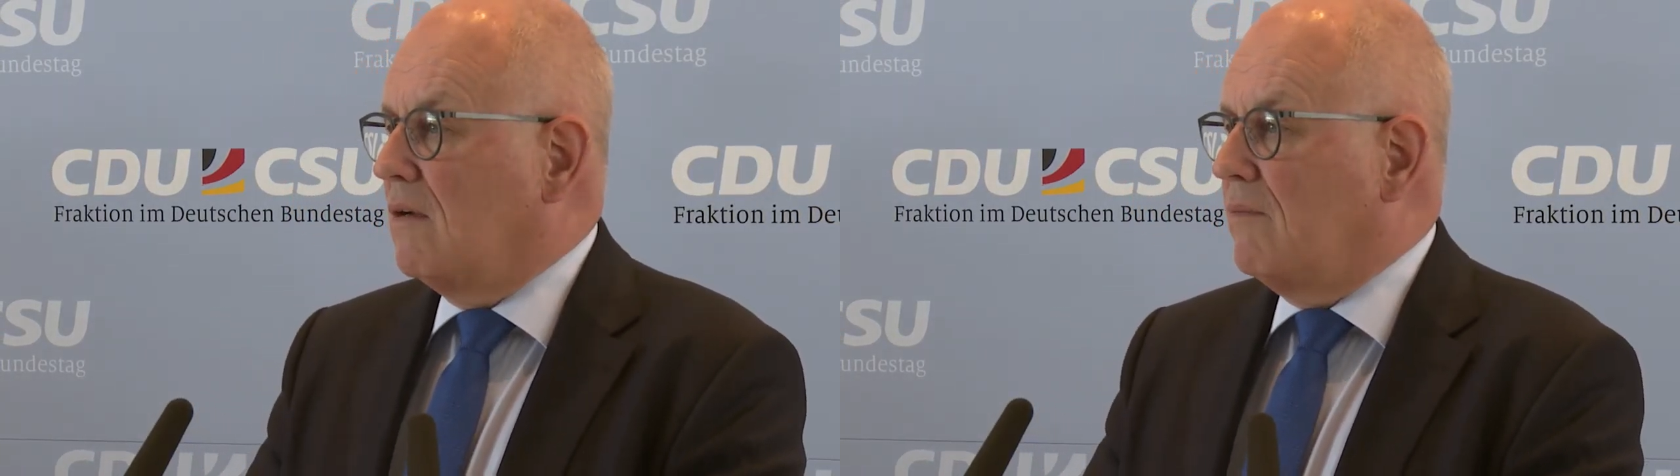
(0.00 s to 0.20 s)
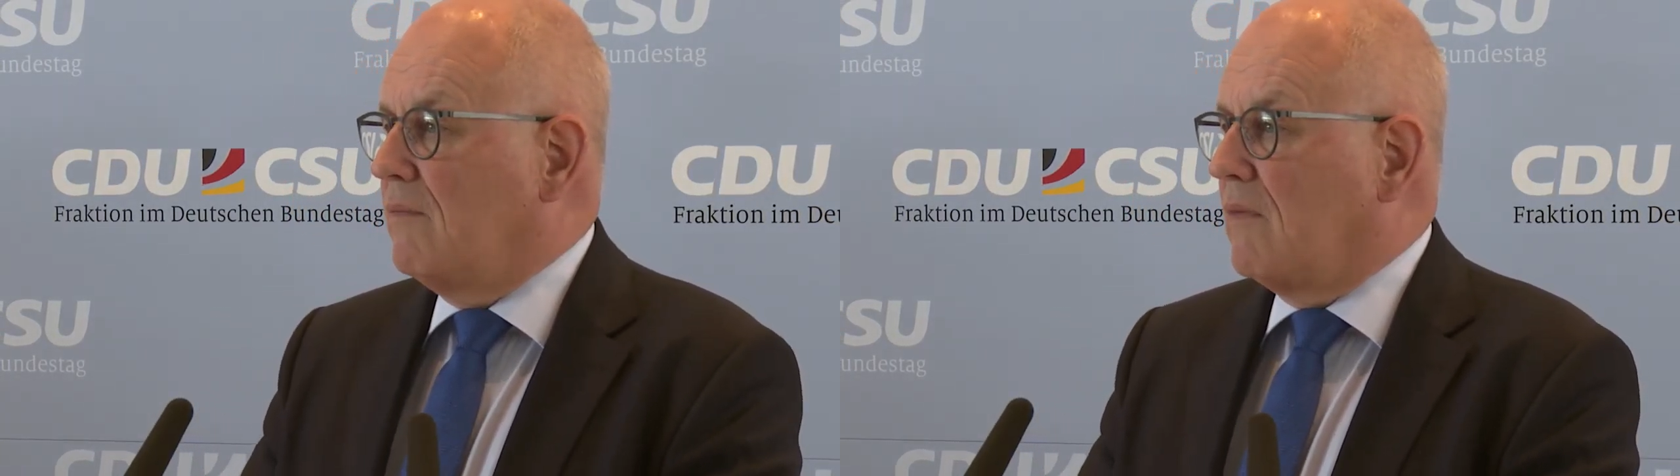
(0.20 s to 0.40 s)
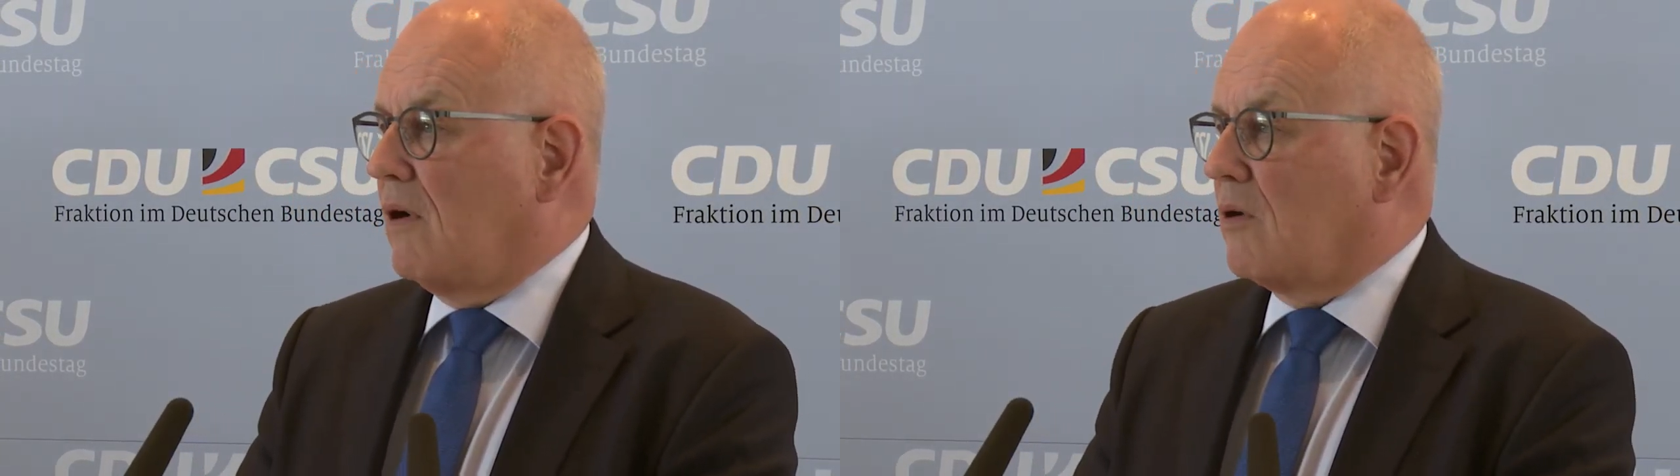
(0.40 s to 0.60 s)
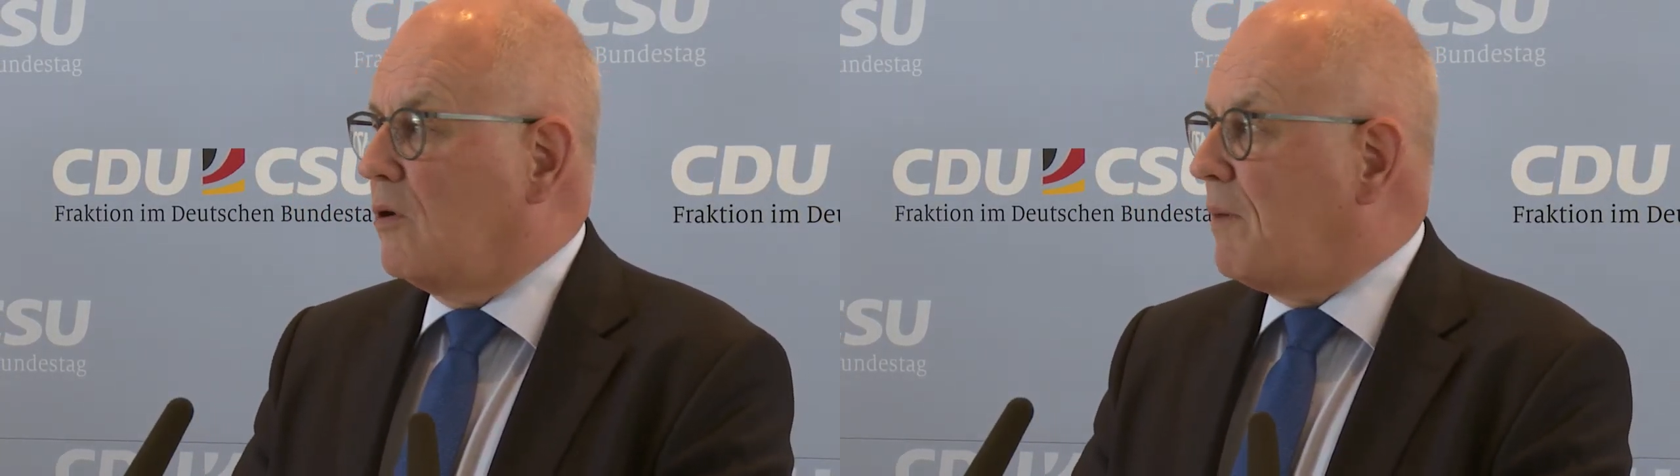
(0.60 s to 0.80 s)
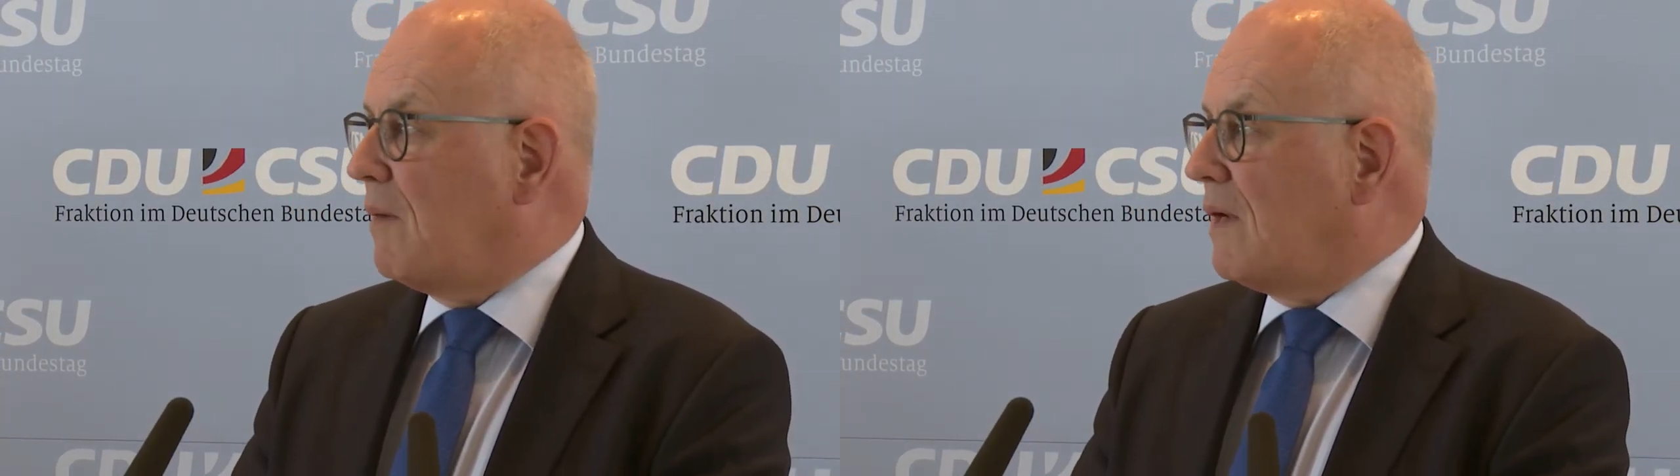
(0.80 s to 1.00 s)
ähm,
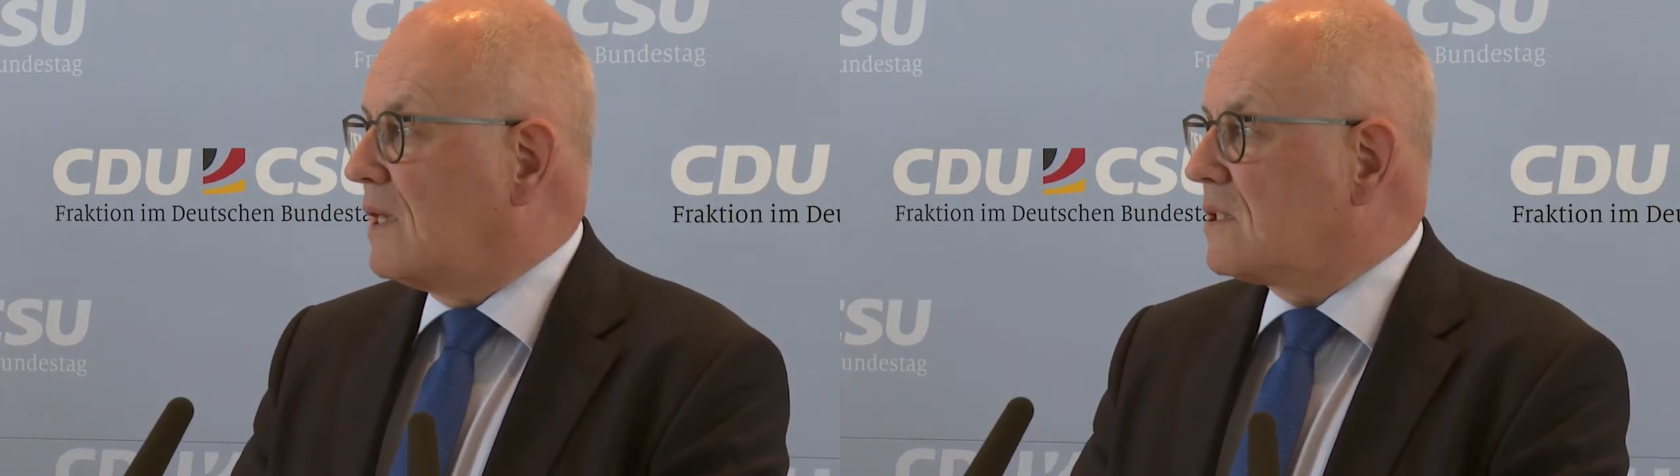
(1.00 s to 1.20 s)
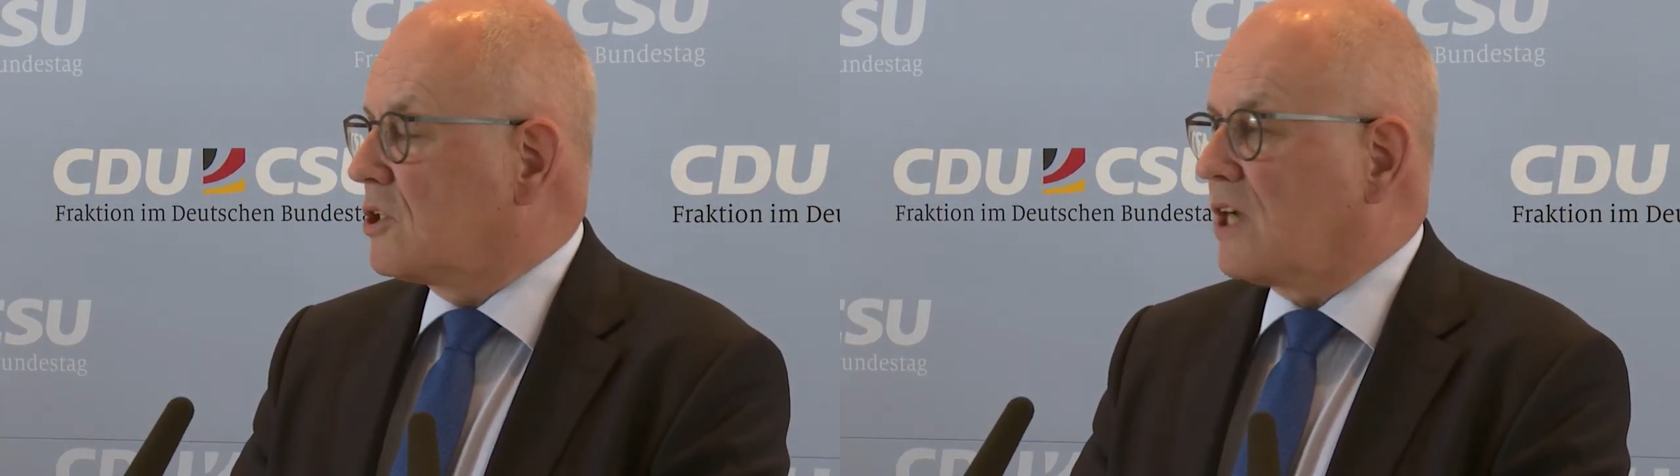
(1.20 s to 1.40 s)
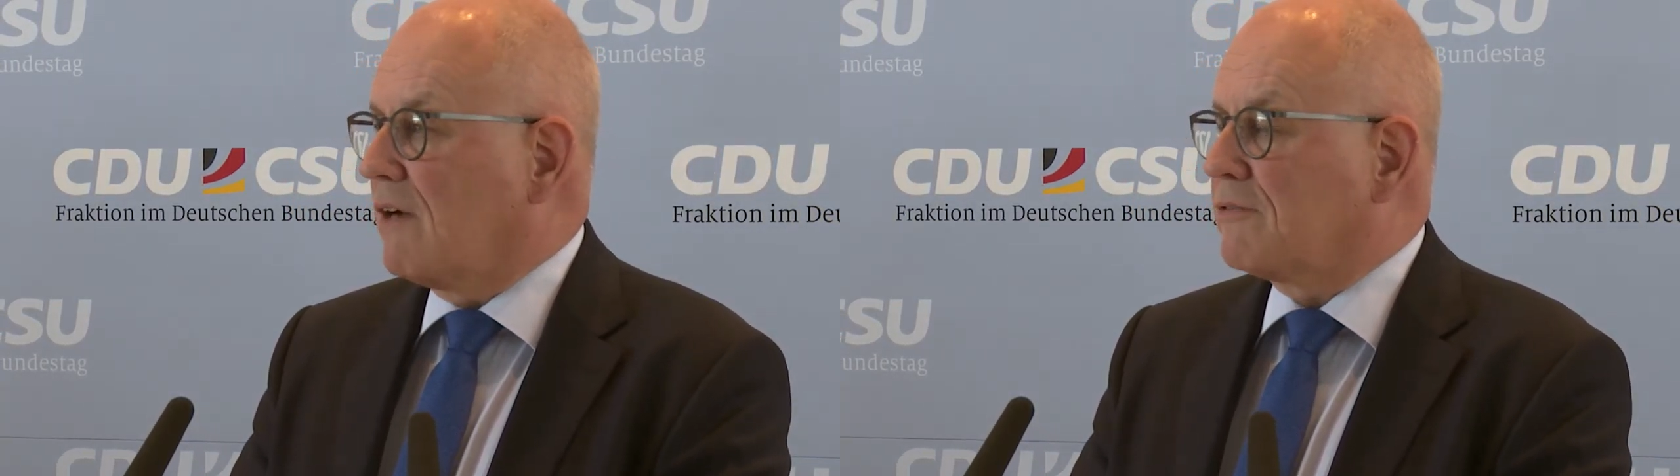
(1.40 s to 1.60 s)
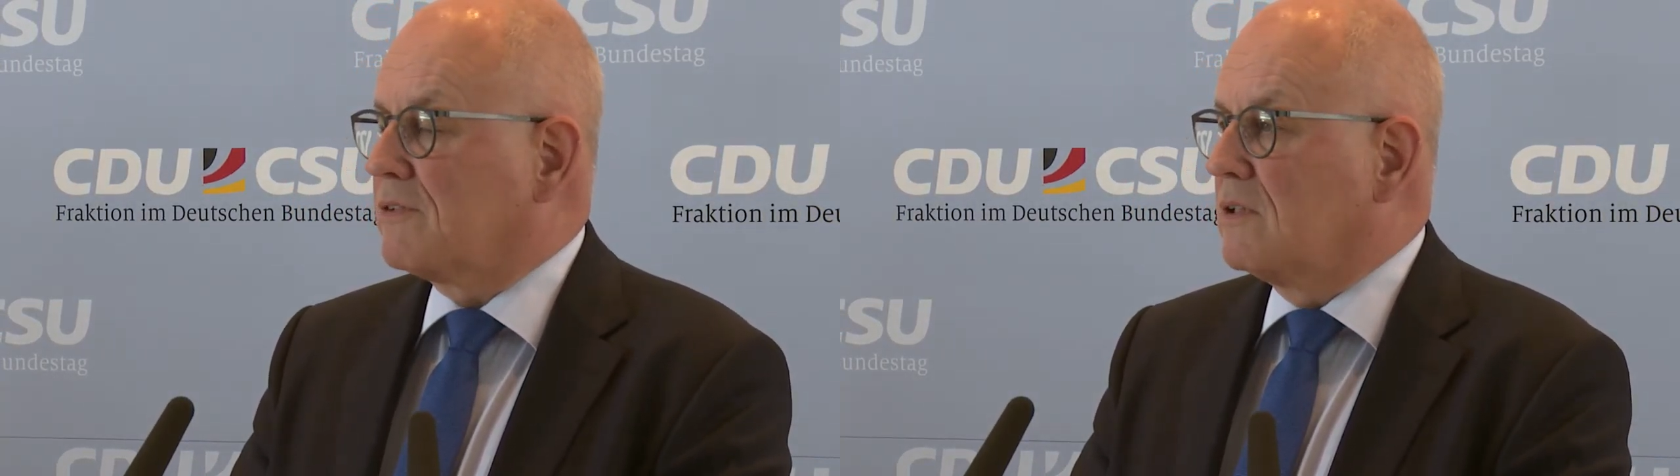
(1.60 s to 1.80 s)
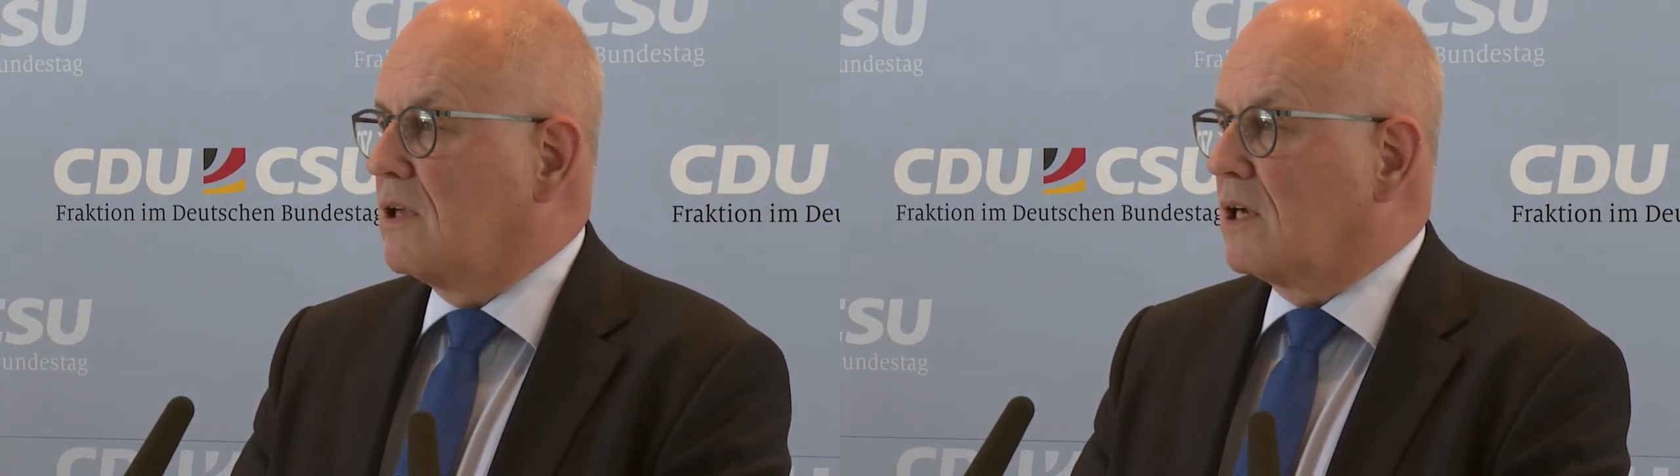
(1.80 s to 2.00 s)

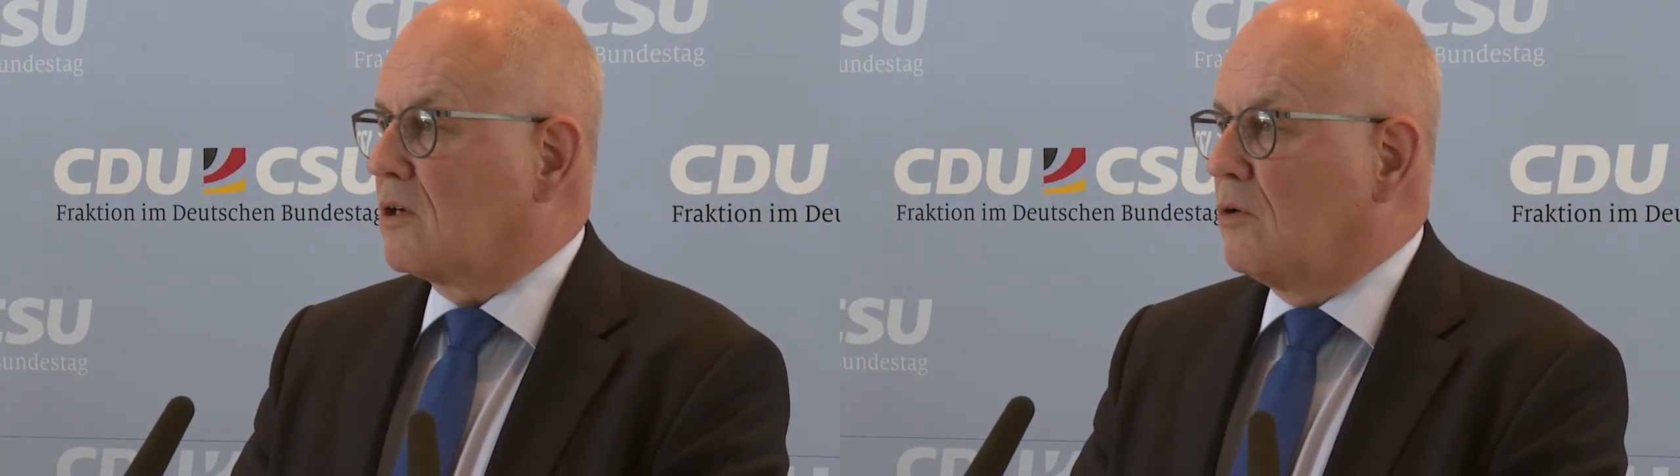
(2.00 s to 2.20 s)
Europameisterschaften äh,